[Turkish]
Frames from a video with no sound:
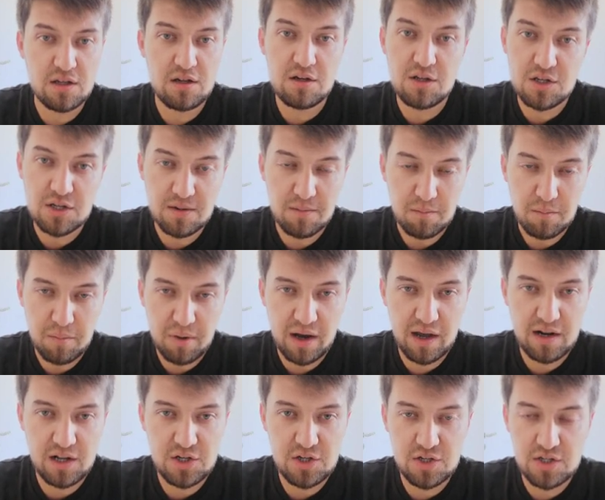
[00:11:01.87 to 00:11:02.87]
senin için
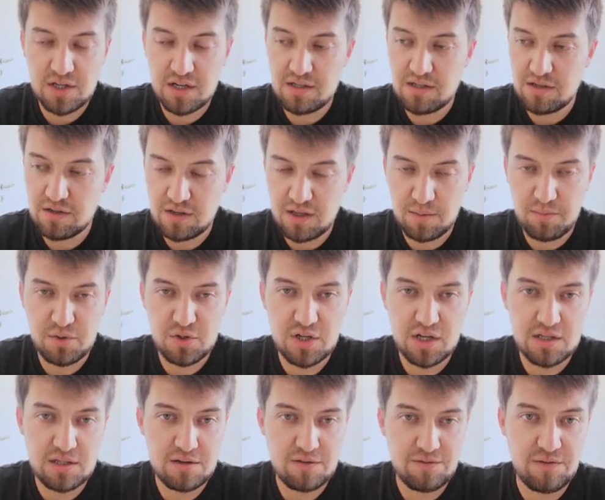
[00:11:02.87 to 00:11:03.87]
paylaşacağız,
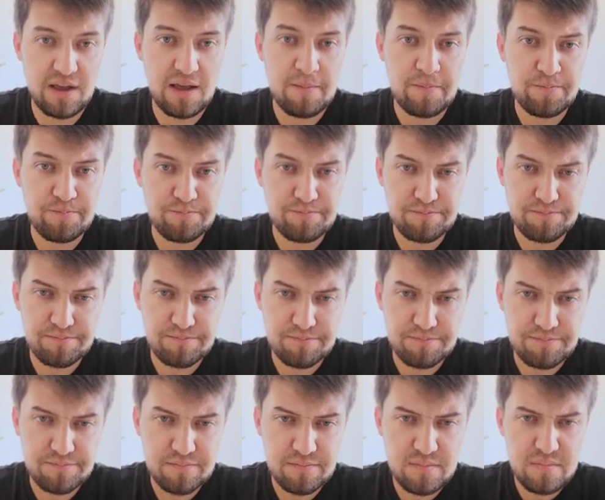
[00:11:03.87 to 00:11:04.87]
yapacağız ve
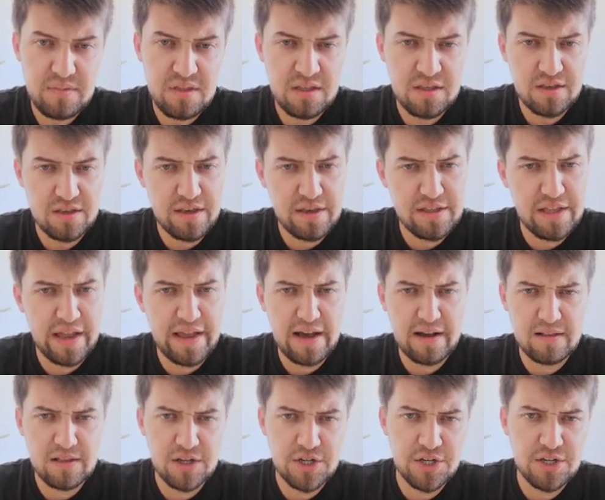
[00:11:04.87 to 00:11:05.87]
yine
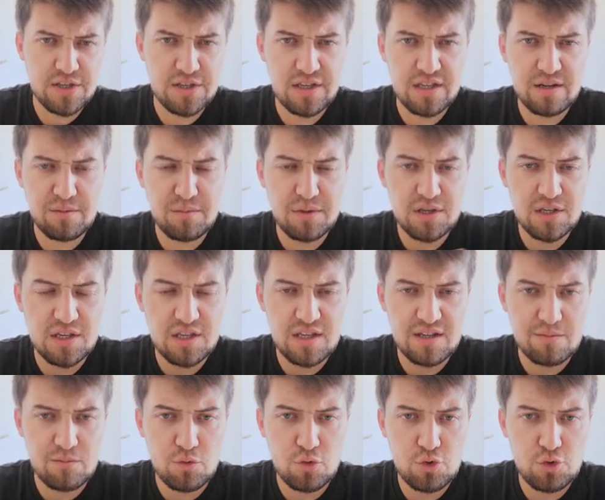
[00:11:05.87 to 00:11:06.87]
yaklaşık 22
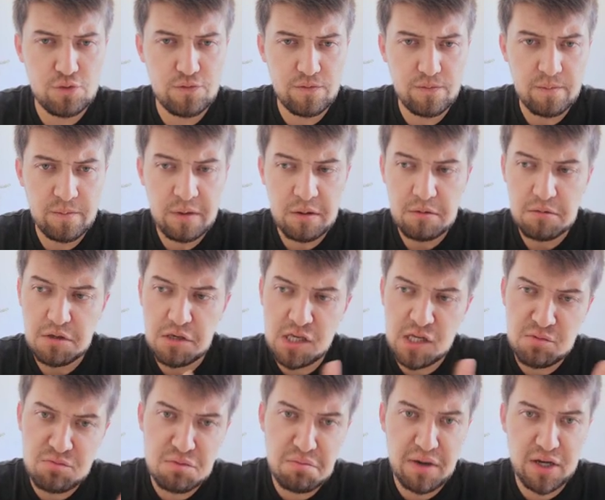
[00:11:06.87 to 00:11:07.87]
23
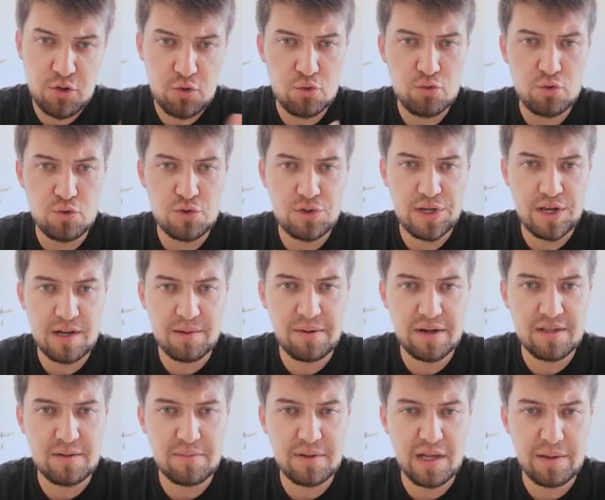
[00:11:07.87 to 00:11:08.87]
25 30 diyelim
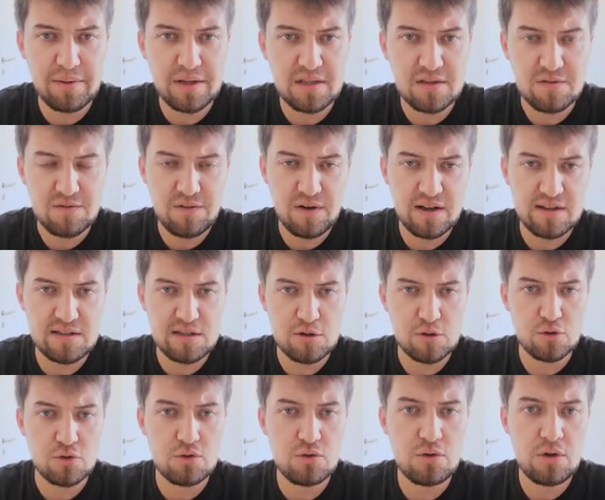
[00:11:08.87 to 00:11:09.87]
hadi bilemedin
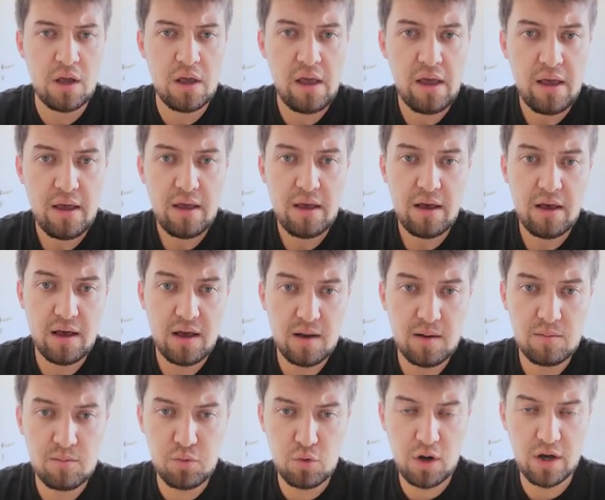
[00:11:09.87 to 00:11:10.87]
fazla olsun. E,
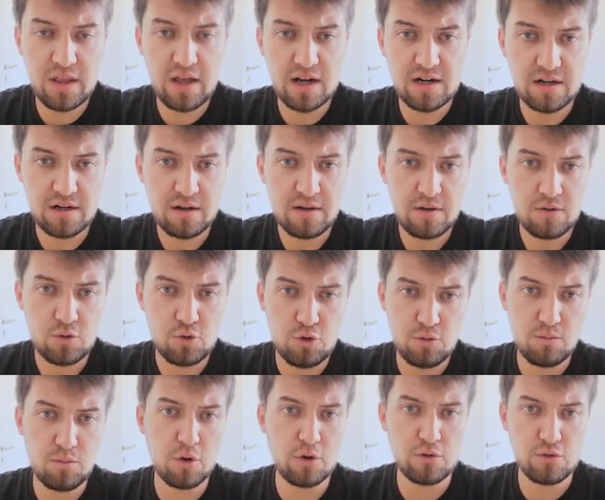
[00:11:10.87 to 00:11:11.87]
bu kadar
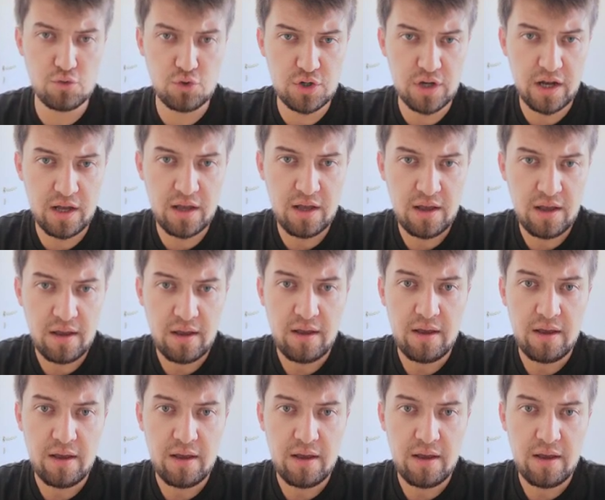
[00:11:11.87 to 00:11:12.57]
gün boyunca